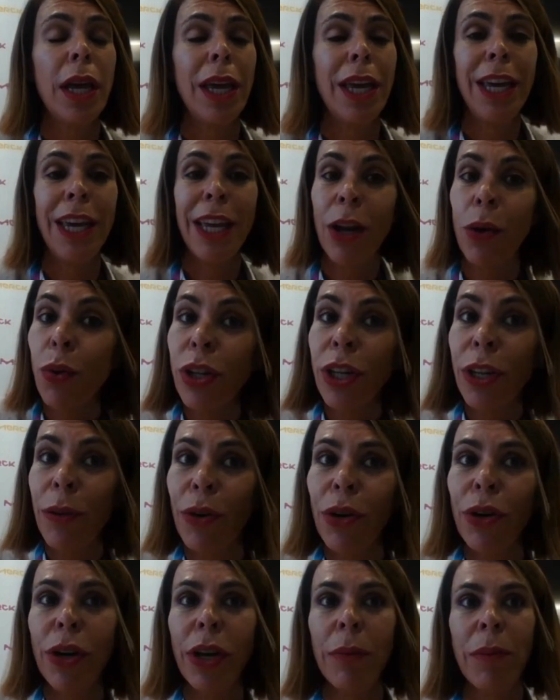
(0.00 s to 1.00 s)
Y el
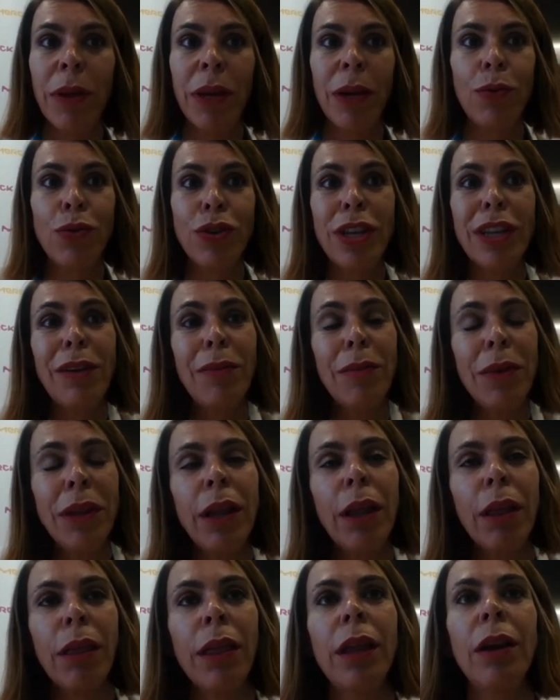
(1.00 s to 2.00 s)
último, que me gusta también
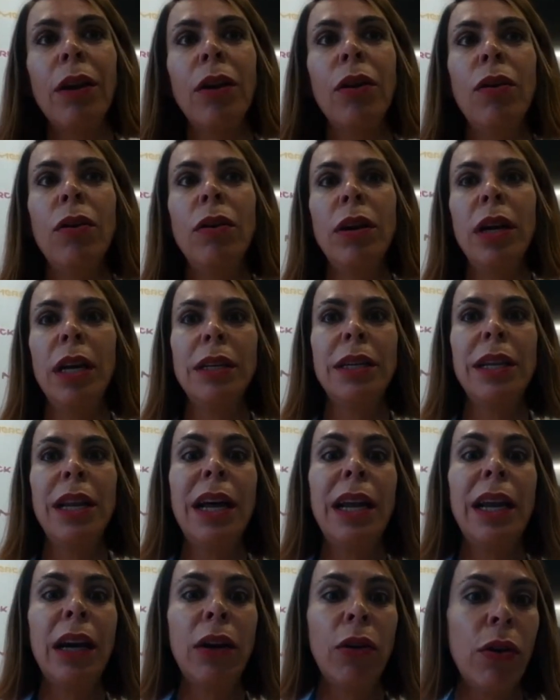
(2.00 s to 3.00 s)
decirlo, es
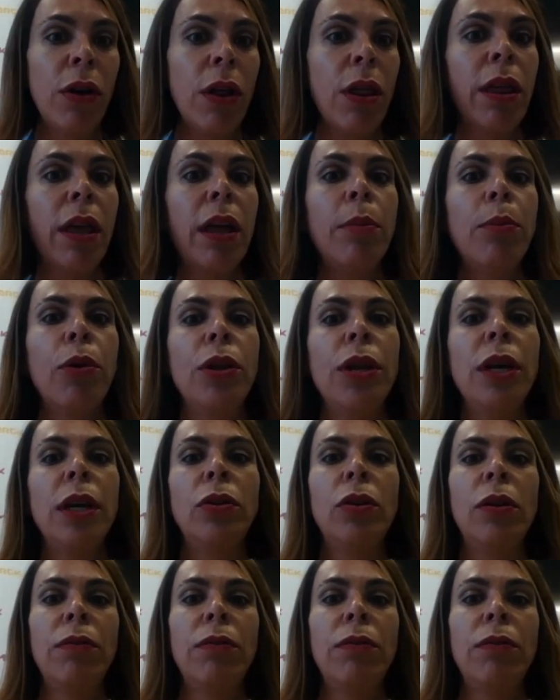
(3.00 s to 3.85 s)
la, coherencia del proyecto.